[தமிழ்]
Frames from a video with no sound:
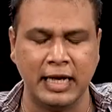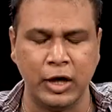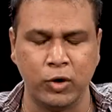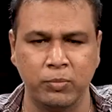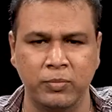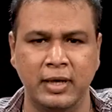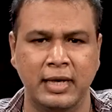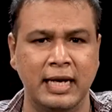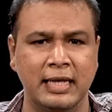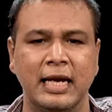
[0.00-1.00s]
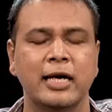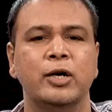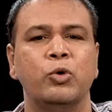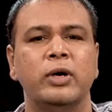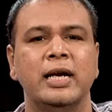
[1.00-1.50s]
இன்றைக்கும் எனது
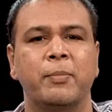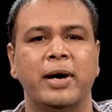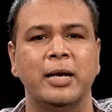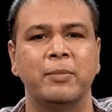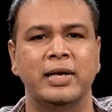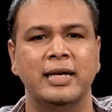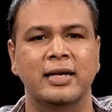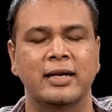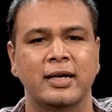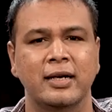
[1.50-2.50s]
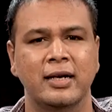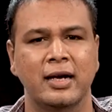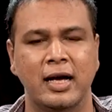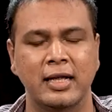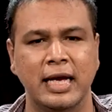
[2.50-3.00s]
இலக்கை நோக்கி நான் பயணம் பண்ணிகிட்டு இருக்கேன்னா
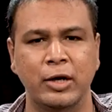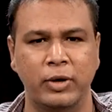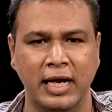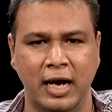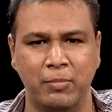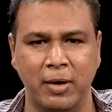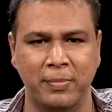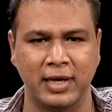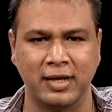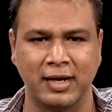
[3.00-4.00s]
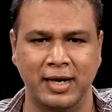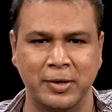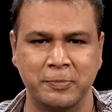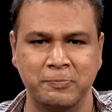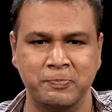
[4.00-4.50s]
அதுக்கு என்னுடைய அம்மா அப்பா தான்
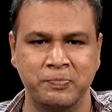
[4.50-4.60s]
காரணம்